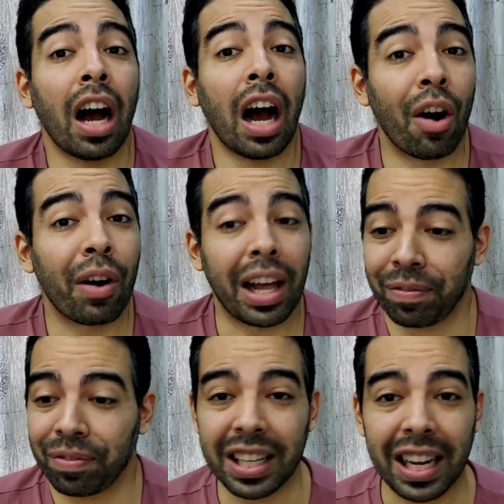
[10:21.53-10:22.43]
Ahora,
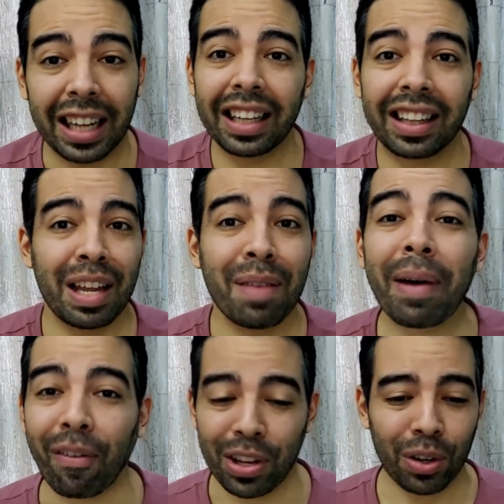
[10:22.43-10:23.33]
si llegaste hasta aquí,
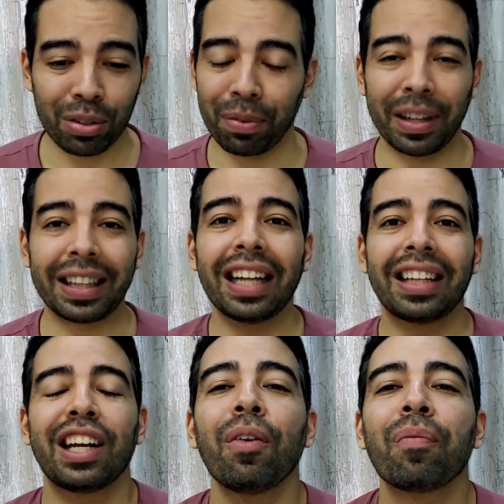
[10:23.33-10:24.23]
maravilloso,
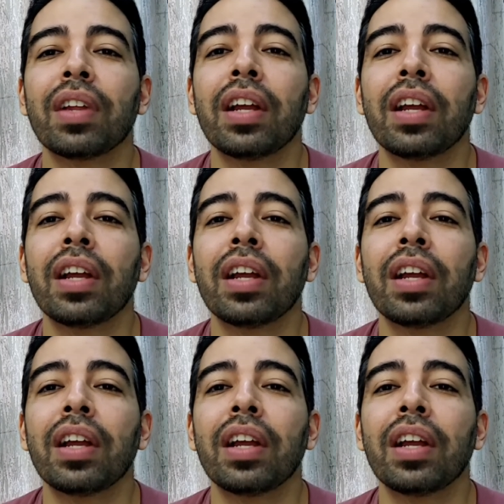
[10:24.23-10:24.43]
fantástico.